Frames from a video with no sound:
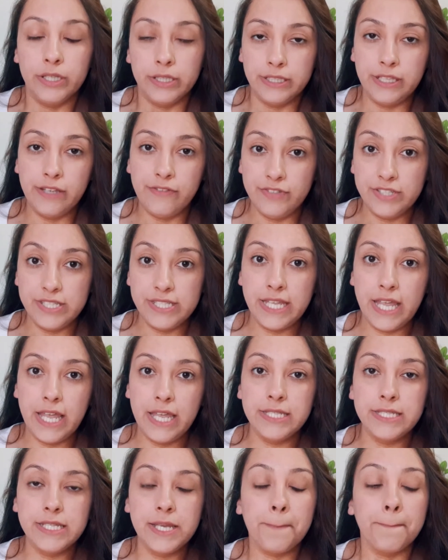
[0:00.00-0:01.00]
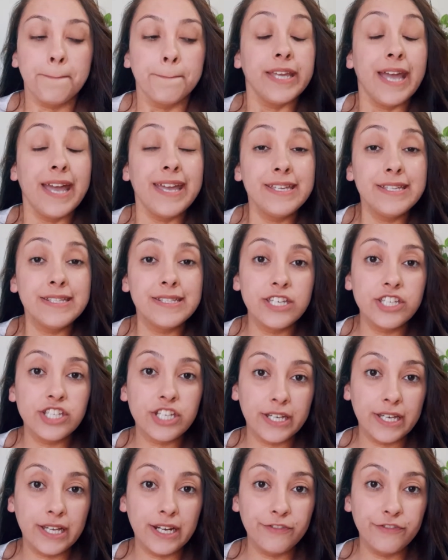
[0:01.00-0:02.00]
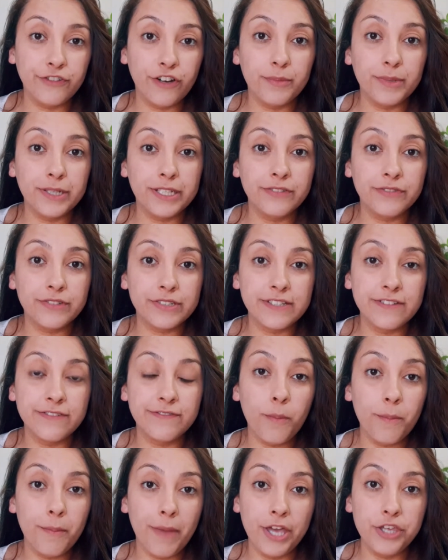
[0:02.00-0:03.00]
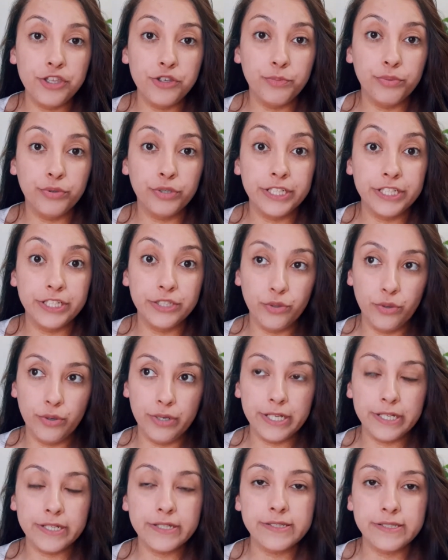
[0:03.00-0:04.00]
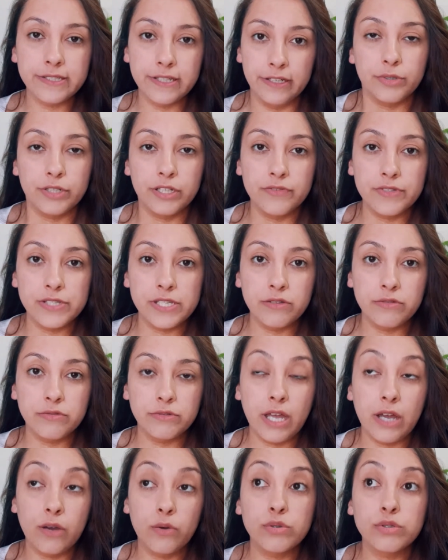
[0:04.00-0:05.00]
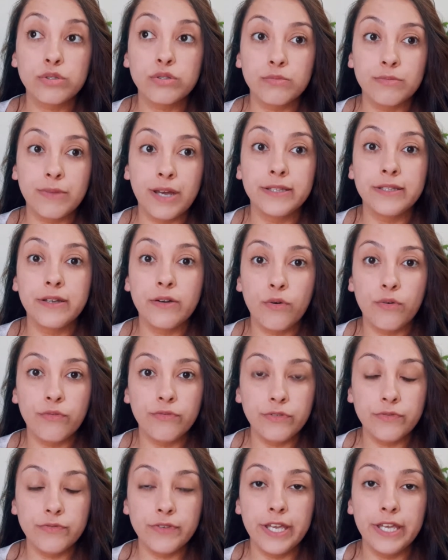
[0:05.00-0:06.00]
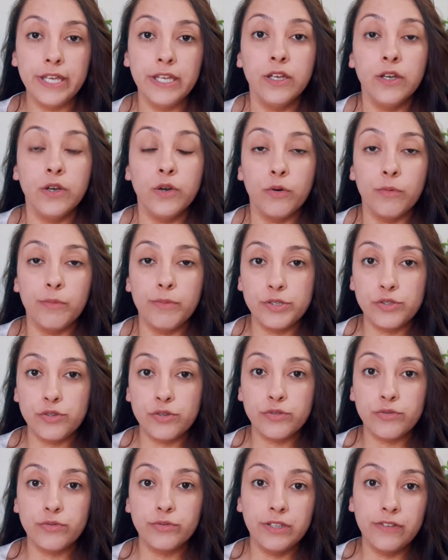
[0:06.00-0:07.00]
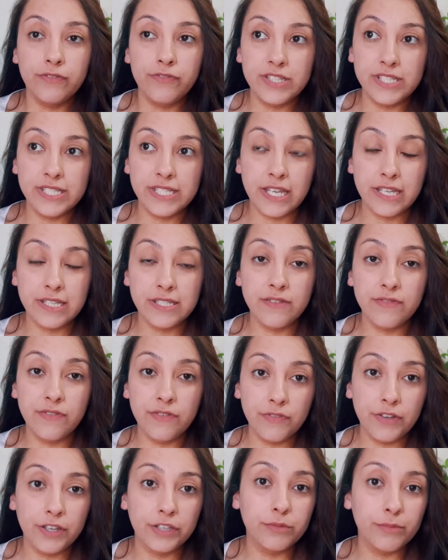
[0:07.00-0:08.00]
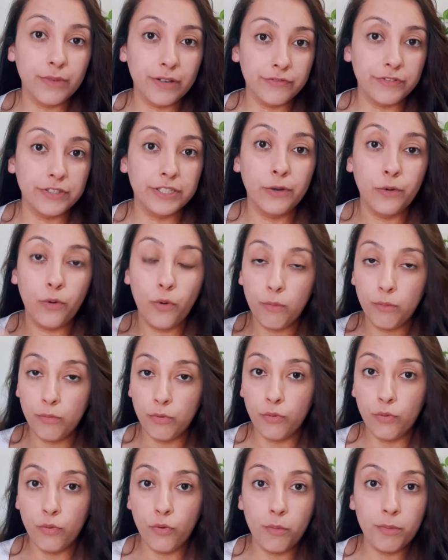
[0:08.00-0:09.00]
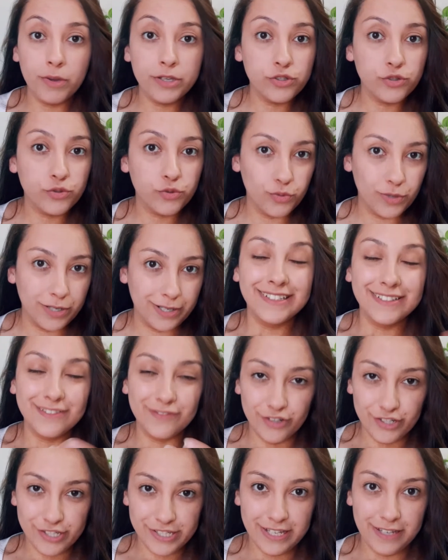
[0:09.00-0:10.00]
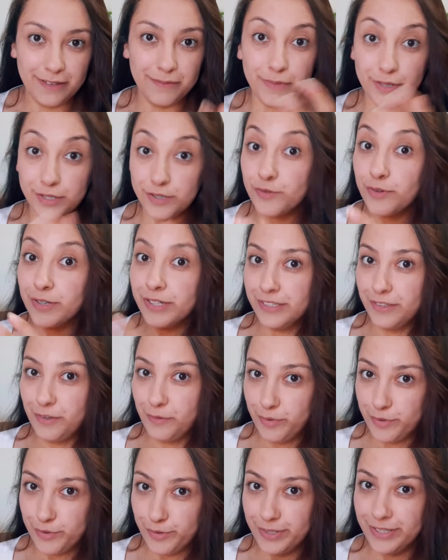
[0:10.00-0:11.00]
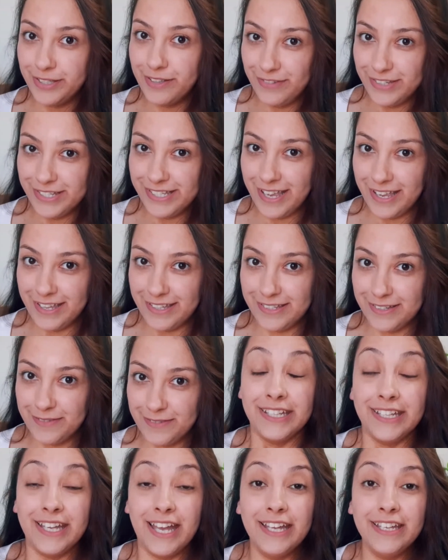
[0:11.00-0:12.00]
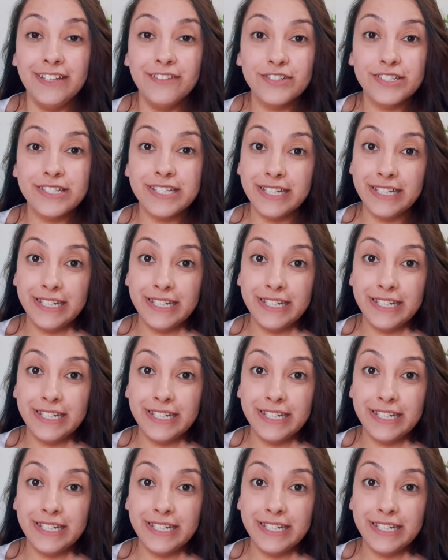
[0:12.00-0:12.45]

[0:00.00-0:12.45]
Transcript: deficiência, e aí existe aquela forma que você comete por ignorância, porque você não está acostumado a conviver com pessoas com deficiência vivendo uma vida comum como a sua. Você, pessoa que não possui deficiência. E aí você